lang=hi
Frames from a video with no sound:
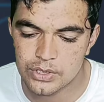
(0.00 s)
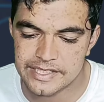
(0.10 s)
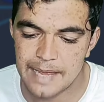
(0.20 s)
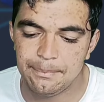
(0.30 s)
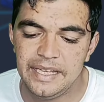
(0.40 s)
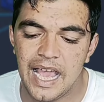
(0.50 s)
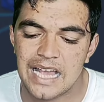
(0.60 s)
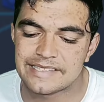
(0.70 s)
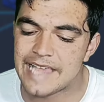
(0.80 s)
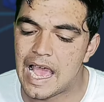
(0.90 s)
तो सैम्पल
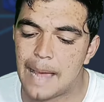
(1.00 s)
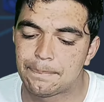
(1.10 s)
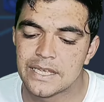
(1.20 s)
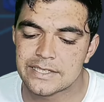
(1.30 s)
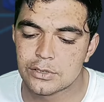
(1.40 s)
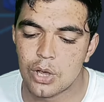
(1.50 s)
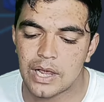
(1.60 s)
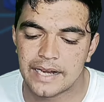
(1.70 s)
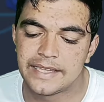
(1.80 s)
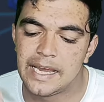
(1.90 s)
यहाँ से आपने स्लो
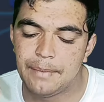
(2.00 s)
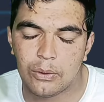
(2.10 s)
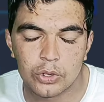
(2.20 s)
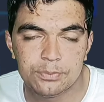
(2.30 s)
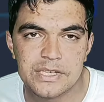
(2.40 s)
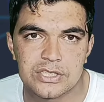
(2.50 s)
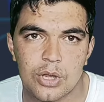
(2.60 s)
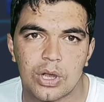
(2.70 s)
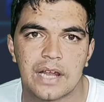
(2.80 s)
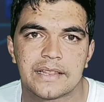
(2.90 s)
कर देना मैं खुद भी
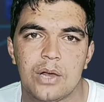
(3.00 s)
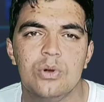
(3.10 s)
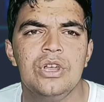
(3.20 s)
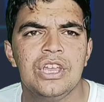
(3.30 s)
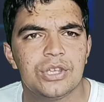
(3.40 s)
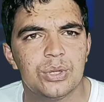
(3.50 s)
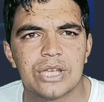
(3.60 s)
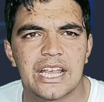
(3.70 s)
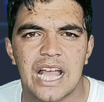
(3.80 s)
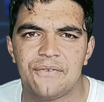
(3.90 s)
स्लो करता हूँ
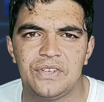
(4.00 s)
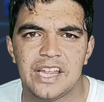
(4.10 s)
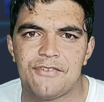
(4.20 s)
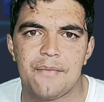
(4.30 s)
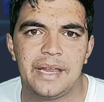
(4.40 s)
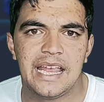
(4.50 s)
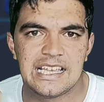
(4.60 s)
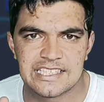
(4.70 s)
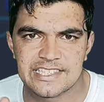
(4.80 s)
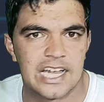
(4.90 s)
क्योंकि काफी दफा मैंने
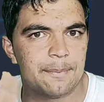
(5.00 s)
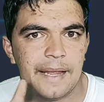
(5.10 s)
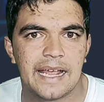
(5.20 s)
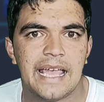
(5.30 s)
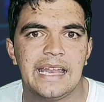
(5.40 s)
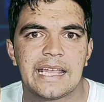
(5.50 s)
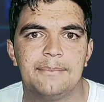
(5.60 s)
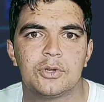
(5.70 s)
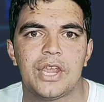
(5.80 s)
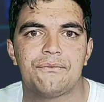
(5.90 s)
इंस्टांट पे लगाया
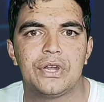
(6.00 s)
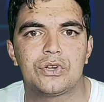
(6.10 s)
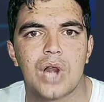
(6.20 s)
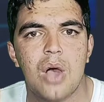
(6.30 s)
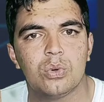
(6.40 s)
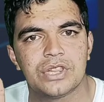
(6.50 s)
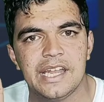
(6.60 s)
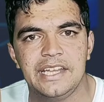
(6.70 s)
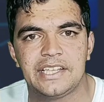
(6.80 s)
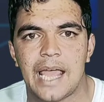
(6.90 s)
लेकिन मुझे विदड्रॉ
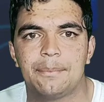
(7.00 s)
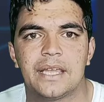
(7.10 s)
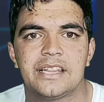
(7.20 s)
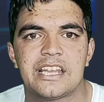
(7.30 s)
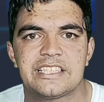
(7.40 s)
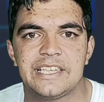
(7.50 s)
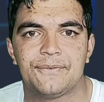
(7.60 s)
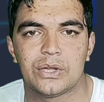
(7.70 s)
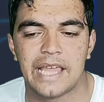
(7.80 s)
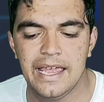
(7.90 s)
उतने ही टाइम के अंदर
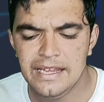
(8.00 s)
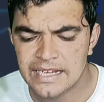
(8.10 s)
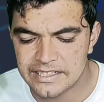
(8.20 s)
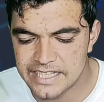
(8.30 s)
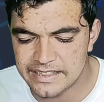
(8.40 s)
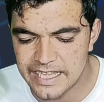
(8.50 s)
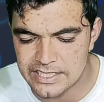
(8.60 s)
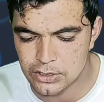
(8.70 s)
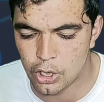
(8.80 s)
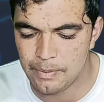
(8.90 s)
रिसीव होता है
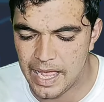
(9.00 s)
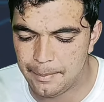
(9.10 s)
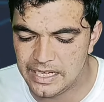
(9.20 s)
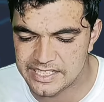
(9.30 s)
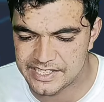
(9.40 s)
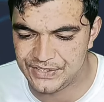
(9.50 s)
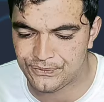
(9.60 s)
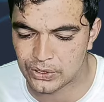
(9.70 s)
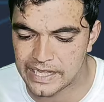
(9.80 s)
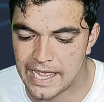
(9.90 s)
जितने स्लो में हमें रिसीव
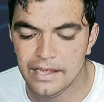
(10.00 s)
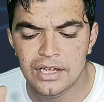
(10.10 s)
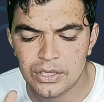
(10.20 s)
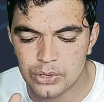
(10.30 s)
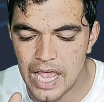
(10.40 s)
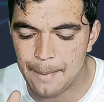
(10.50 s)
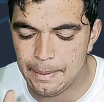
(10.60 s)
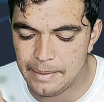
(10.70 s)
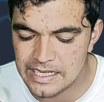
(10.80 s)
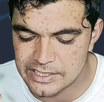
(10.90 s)
होता है तो यहाँ
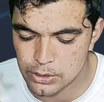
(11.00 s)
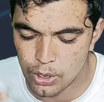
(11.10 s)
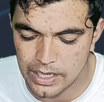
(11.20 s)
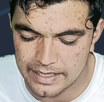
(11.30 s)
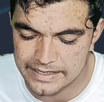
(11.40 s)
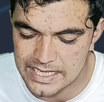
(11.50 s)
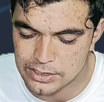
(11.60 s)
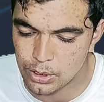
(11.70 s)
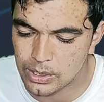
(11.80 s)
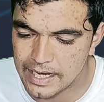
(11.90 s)
पे मैंने स्लो कर दिया
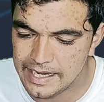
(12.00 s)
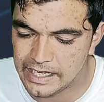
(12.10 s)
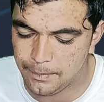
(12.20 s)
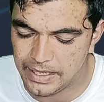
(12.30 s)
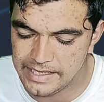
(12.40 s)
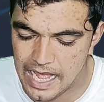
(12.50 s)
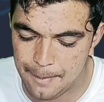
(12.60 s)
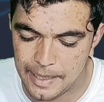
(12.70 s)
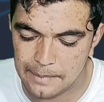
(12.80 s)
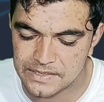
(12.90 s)
स्लो करने के बाद
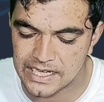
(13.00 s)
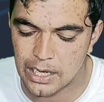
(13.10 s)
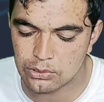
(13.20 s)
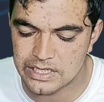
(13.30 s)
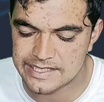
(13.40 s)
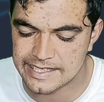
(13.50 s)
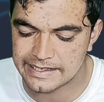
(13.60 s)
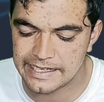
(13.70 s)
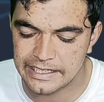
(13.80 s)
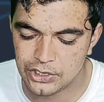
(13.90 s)
यहाँ पर आप चेकआउट कर
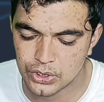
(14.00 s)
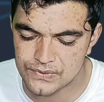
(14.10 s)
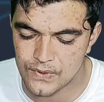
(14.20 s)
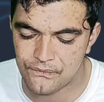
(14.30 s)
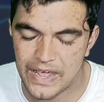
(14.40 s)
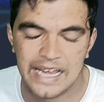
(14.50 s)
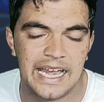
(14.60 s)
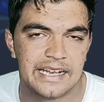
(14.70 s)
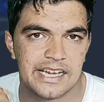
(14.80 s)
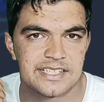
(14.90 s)
सकते हैं कि यूज प्रोफाइल
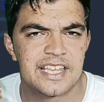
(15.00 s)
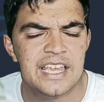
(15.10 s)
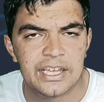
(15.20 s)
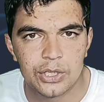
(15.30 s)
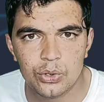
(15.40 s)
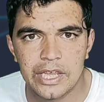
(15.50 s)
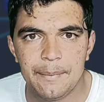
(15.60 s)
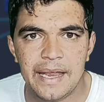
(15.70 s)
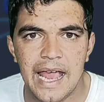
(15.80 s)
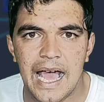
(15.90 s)
एड्रेस
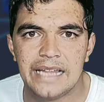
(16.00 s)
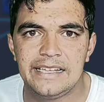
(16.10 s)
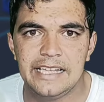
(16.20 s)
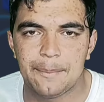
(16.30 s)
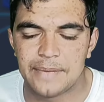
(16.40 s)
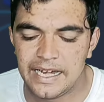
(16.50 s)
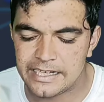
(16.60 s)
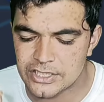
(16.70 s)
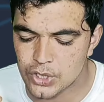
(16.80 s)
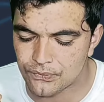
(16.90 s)
क्योंकि मैंने ऑलरेडी अपने
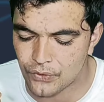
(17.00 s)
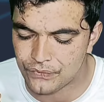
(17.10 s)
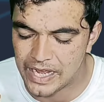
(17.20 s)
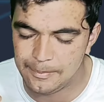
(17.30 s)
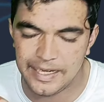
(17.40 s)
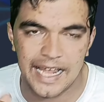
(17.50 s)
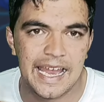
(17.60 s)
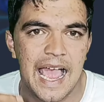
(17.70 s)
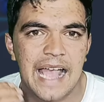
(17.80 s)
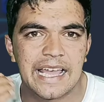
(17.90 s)
एड्रेस को प्रोफाइल में
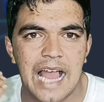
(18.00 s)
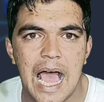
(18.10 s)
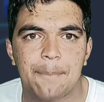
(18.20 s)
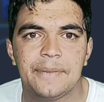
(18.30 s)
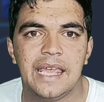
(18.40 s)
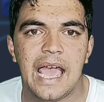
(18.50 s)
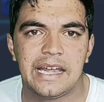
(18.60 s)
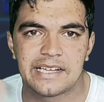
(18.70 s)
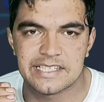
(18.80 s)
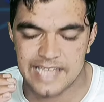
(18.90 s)
डाला है अगर आपने
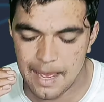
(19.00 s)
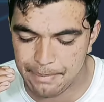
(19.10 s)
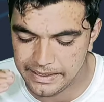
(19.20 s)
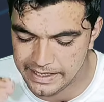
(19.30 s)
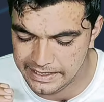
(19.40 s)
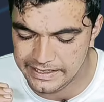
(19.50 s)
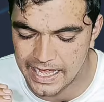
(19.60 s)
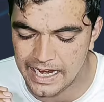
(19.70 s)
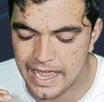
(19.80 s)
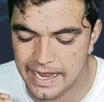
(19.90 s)
एड्रेस यहाँ पे नहीं
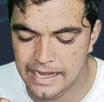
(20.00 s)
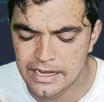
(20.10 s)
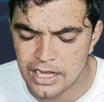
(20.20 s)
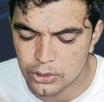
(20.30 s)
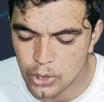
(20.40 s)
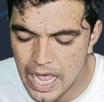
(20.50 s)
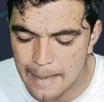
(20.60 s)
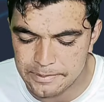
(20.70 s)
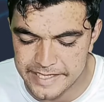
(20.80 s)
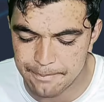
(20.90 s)
डाला है तो
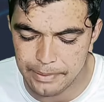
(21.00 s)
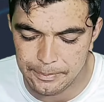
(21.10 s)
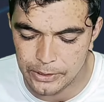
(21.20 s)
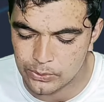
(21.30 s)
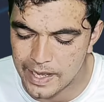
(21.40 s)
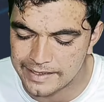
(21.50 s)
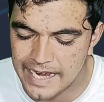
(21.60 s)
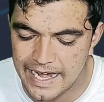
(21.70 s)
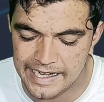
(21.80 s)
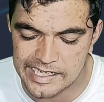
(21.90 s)
आप सिंपल बिटकॉइन
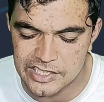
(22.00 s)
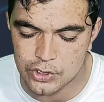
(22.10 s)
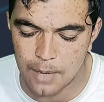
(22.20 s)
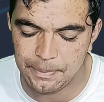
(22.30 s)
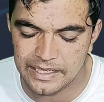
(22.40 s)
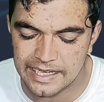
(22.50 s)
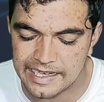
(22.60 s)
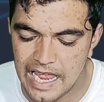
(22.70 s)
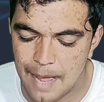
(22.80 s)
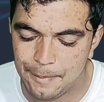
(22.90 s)
का एड्रेस कॉपी
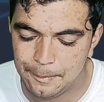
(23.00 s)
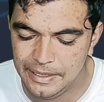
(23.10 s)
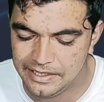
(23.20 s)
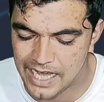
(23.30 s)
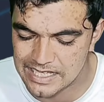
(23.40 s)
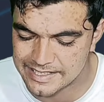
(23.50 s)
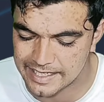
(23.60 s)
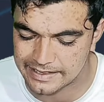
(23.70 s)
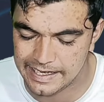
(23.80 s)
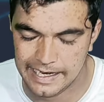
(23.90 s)
करके यहाँ पर भी डाल
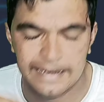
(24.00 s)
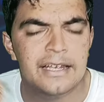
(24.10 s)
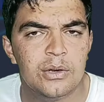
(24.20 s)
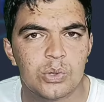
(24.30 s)
सकते हैं